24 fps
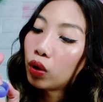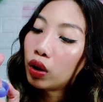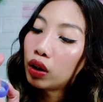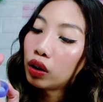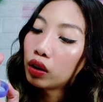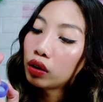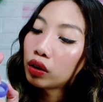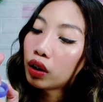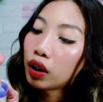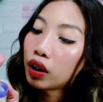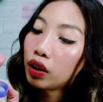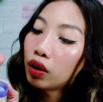
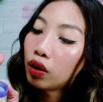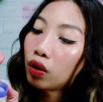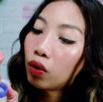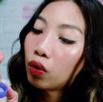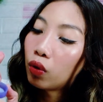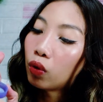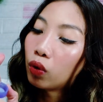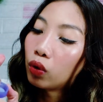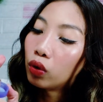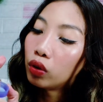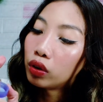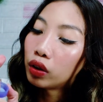Walang my
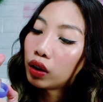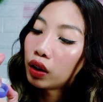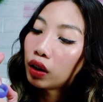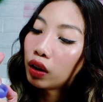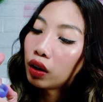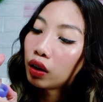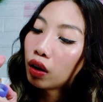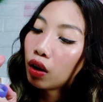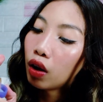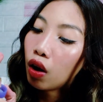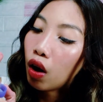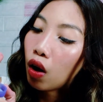God.
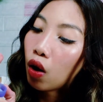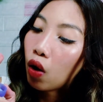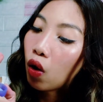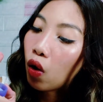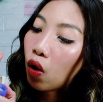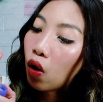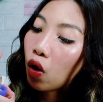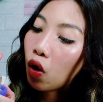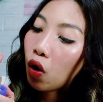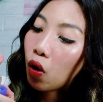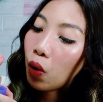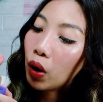
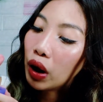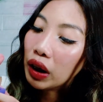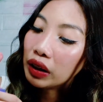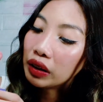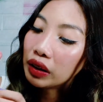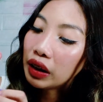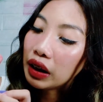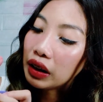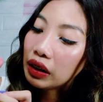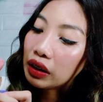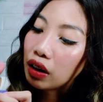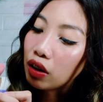Oh,
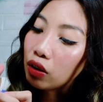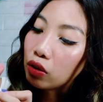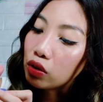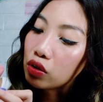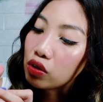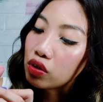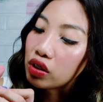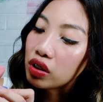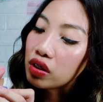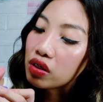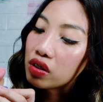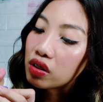antik ng
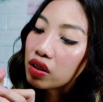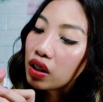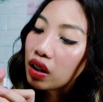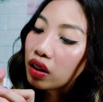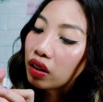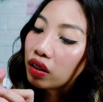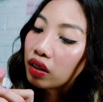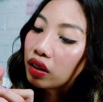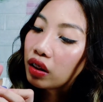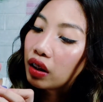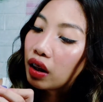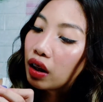
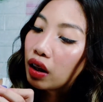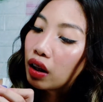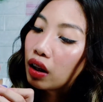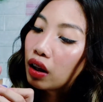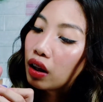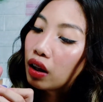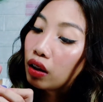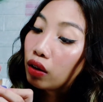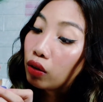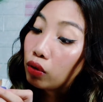consistent niya.